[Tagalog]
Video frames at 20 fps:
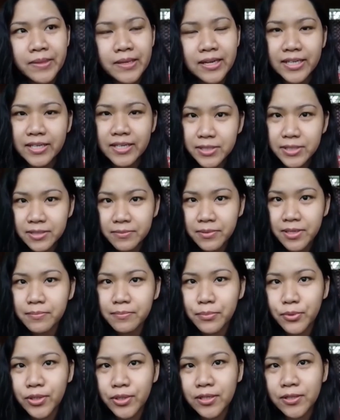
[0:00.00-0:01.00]
Ang ibig
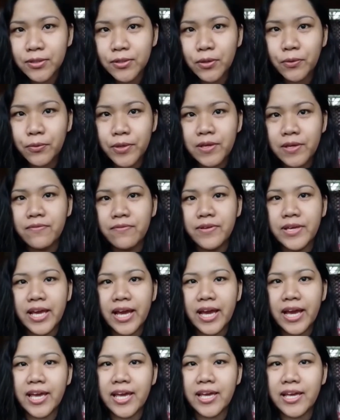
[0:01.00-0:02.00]
sabihin po ng Tokwifi
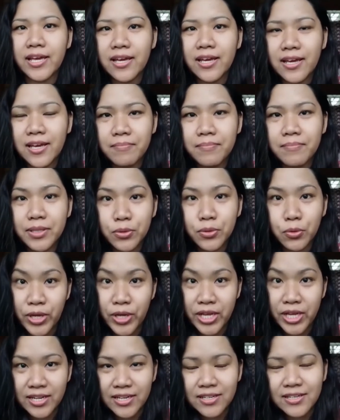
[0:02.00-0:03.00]
ay
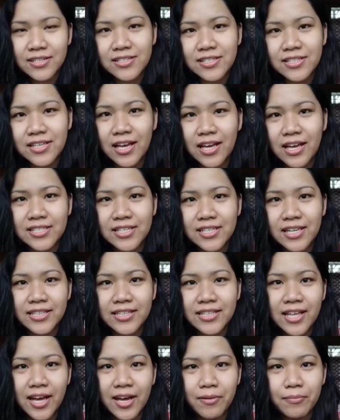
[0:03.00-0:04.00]
bituin sa
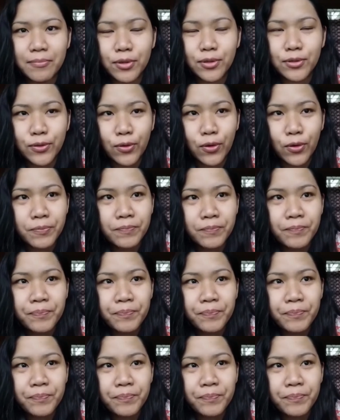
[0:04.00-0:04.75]
salitang bontok.